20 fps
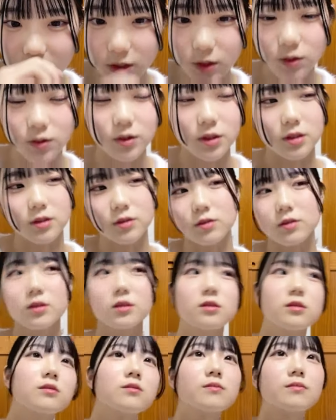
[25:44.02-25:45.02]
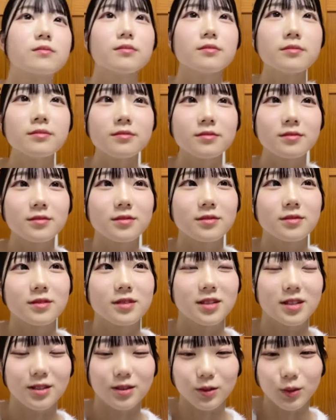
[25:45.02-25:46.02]
そうなんよな
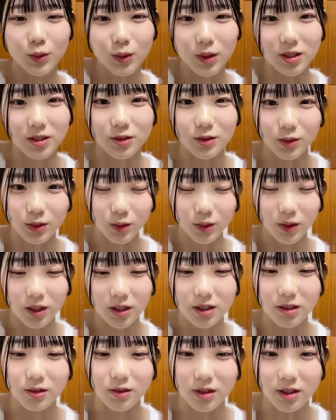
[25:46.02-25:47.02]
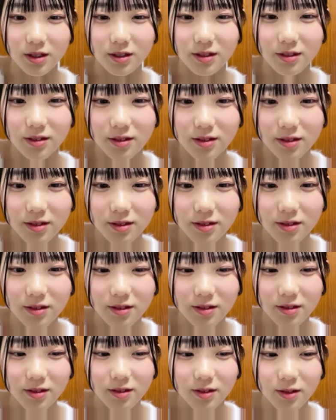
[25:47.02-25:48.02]
なんかそこがちょっとあれよな
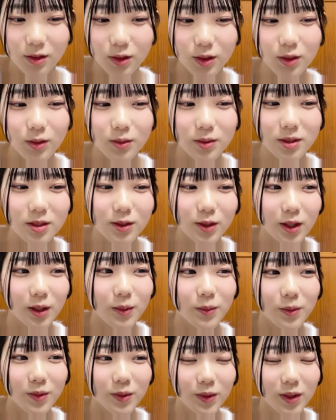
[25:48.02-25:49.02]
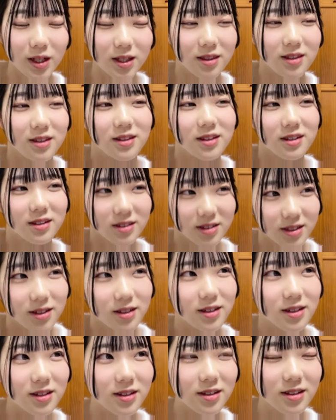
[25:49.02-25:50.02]
動物とかも飼ってたら
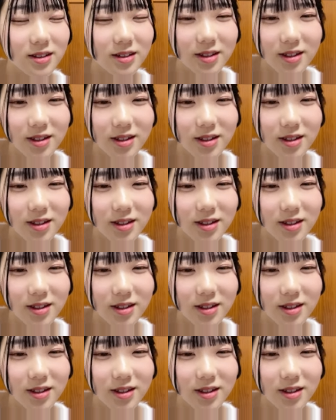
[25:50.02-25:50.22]
さ